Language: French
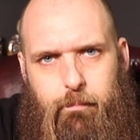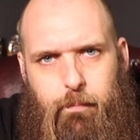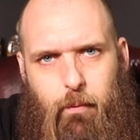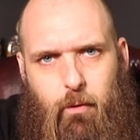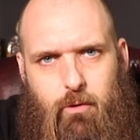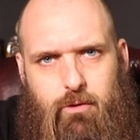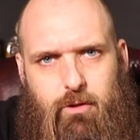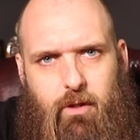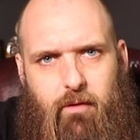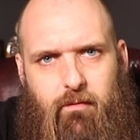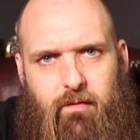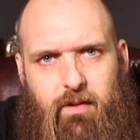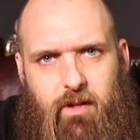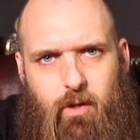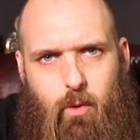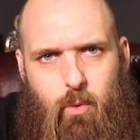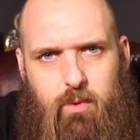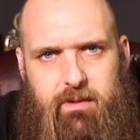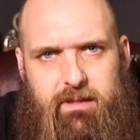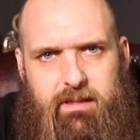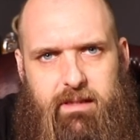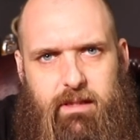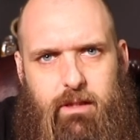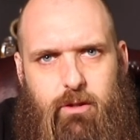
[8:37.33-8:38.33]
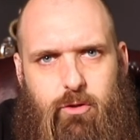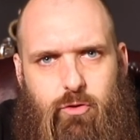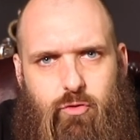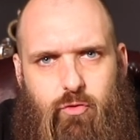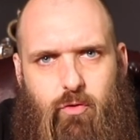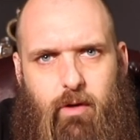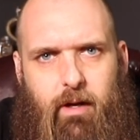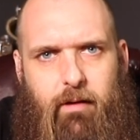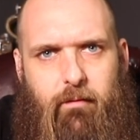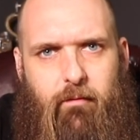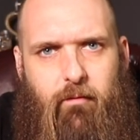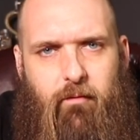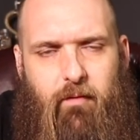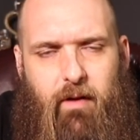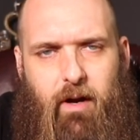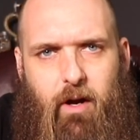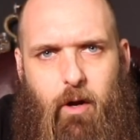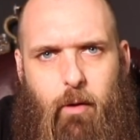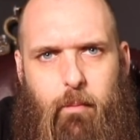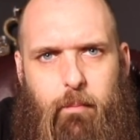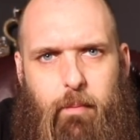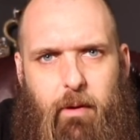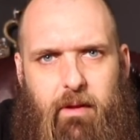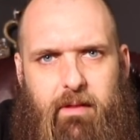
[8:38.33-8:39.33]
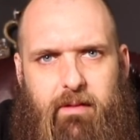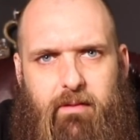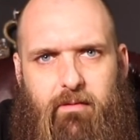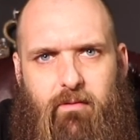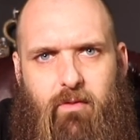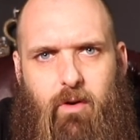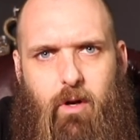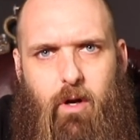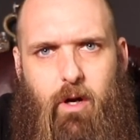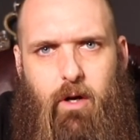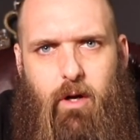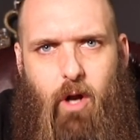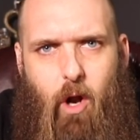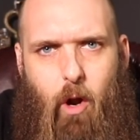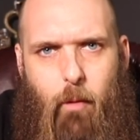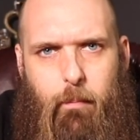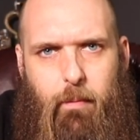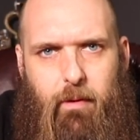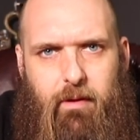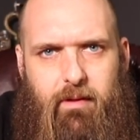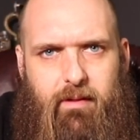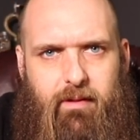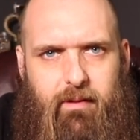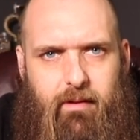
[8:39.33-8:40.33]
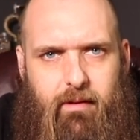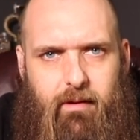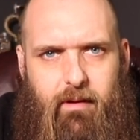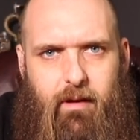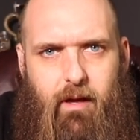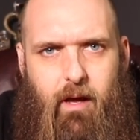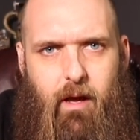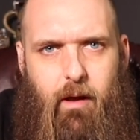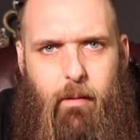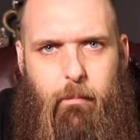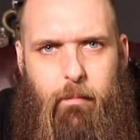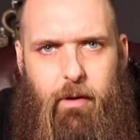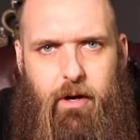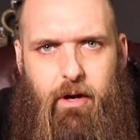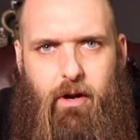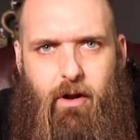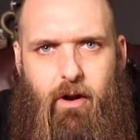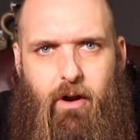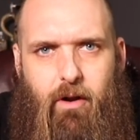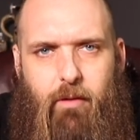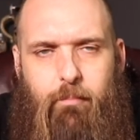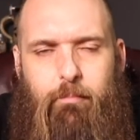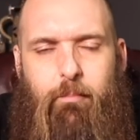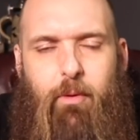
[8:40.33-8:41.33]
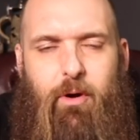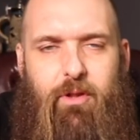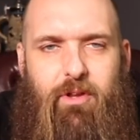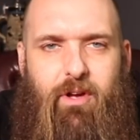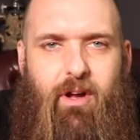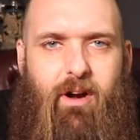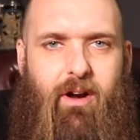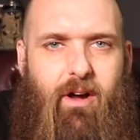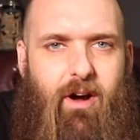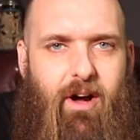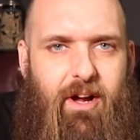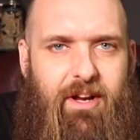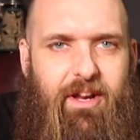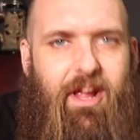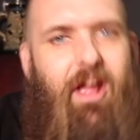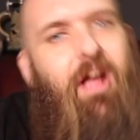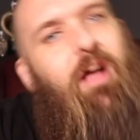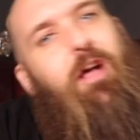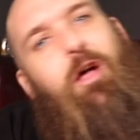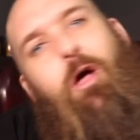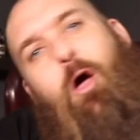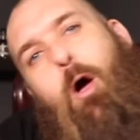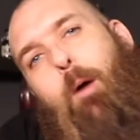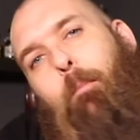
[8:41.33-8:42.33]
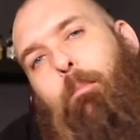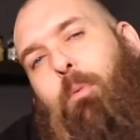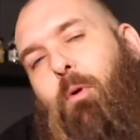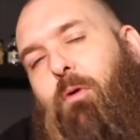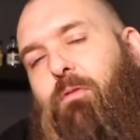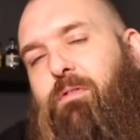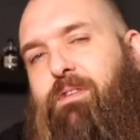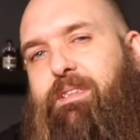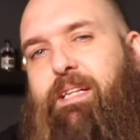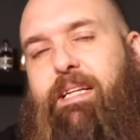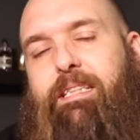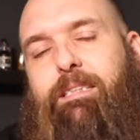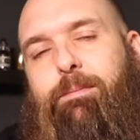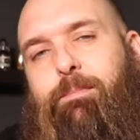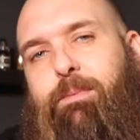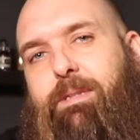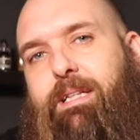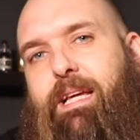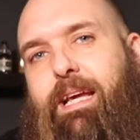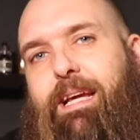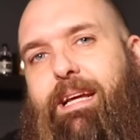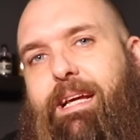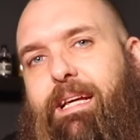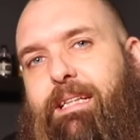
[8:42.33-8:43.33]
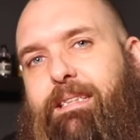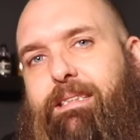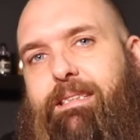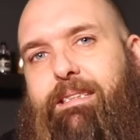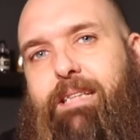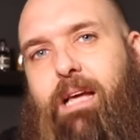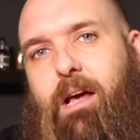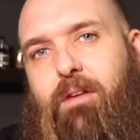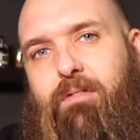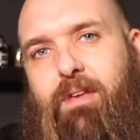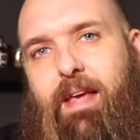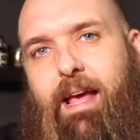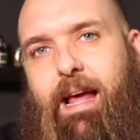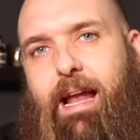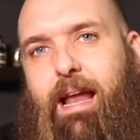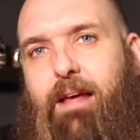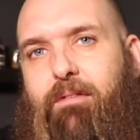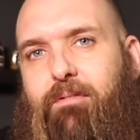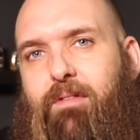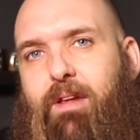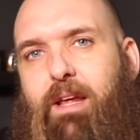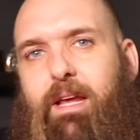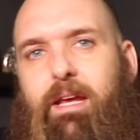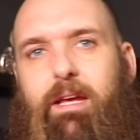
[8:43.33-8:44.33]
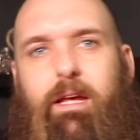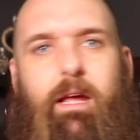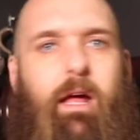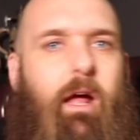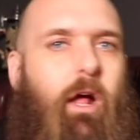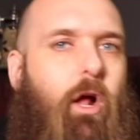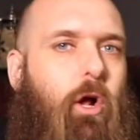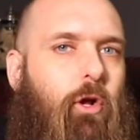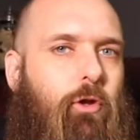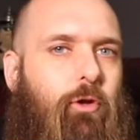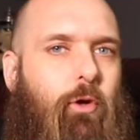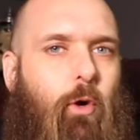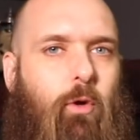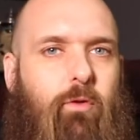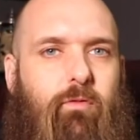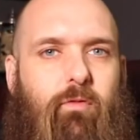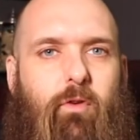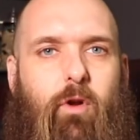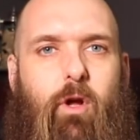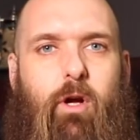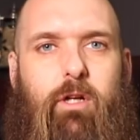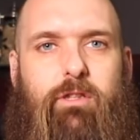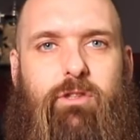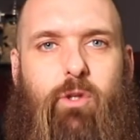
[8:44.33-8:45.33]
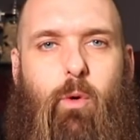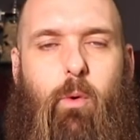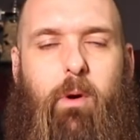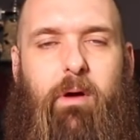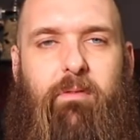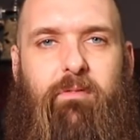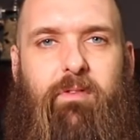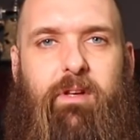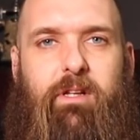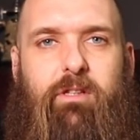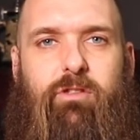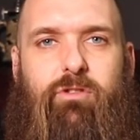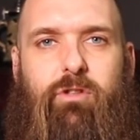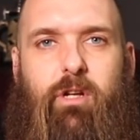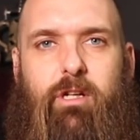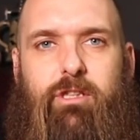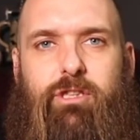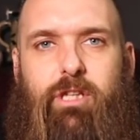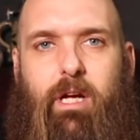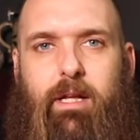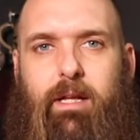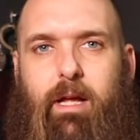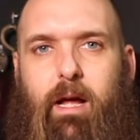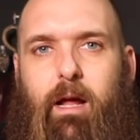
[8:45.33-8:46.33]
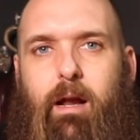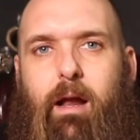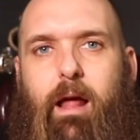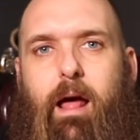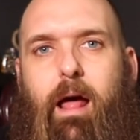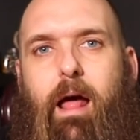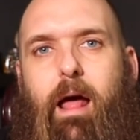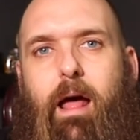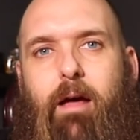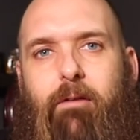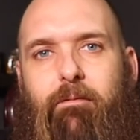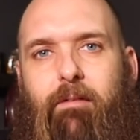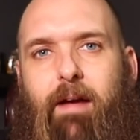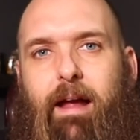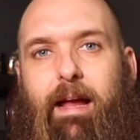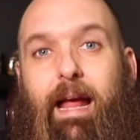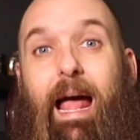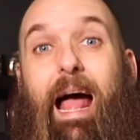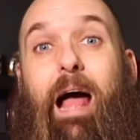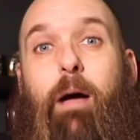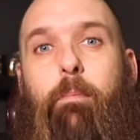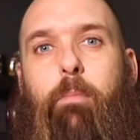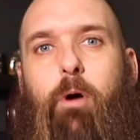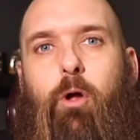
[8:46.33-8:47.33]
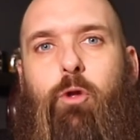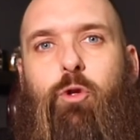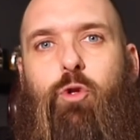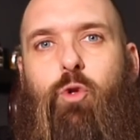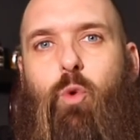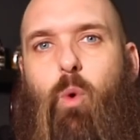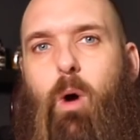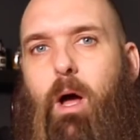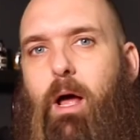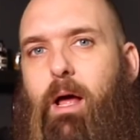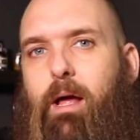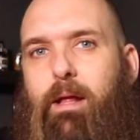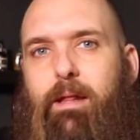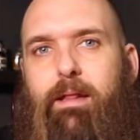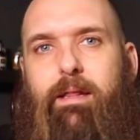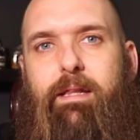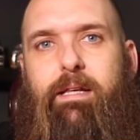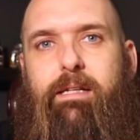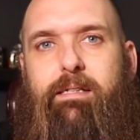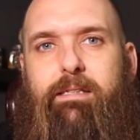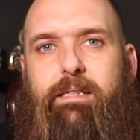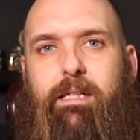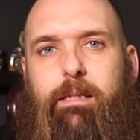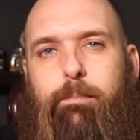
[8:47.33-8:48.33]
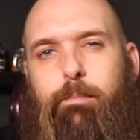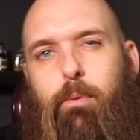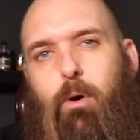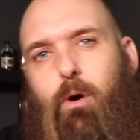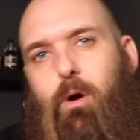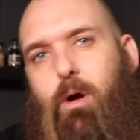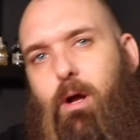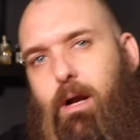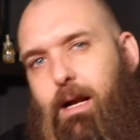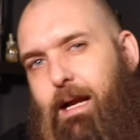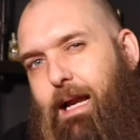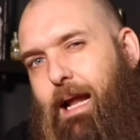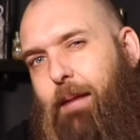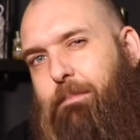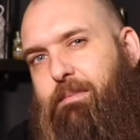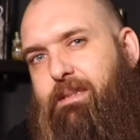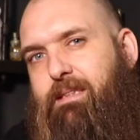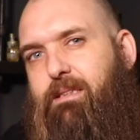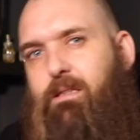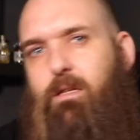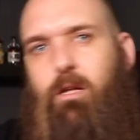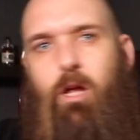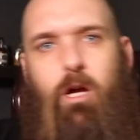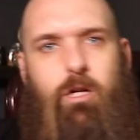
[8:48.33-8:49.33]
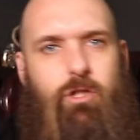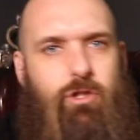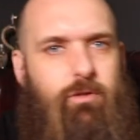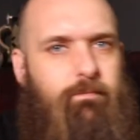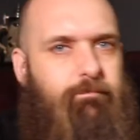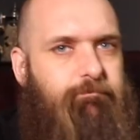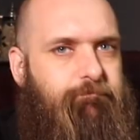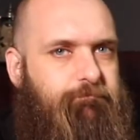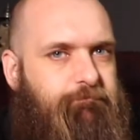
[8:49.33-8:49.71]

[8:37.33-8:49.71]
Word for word: Pour cette vidéo aussi, je voulais vous faire un petit vlog, un petit euh, monologue pour vous expliquer qu'est-ce qui s'en vient à l'avenir. D'autres vlogs sont à venir sur le channel. Fait abonne-toi, n'hésite pas. La petite cloche